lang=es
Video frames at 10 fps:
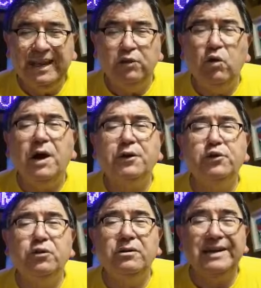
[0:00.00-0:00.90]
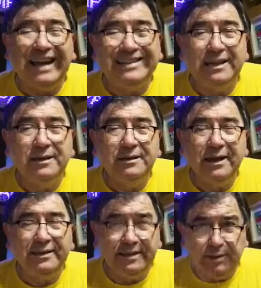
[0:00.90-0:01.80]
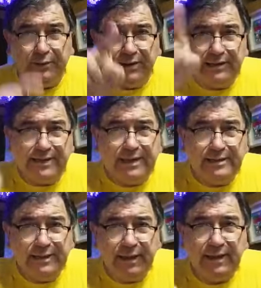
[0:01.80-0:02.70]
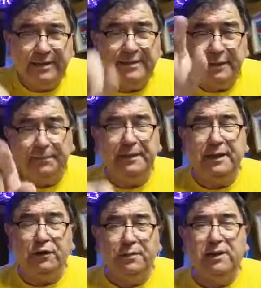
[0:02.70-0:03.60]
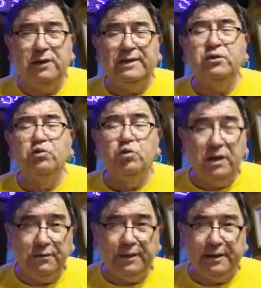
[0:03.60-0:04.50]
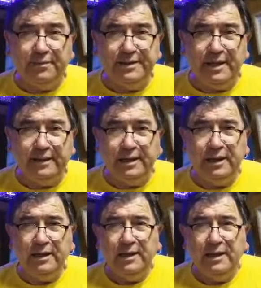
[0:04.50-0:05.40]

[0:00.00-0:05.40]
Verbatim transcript: Eduardo Gatti. Este sábado a las 15, se repite el domingo a las 9 de la mañana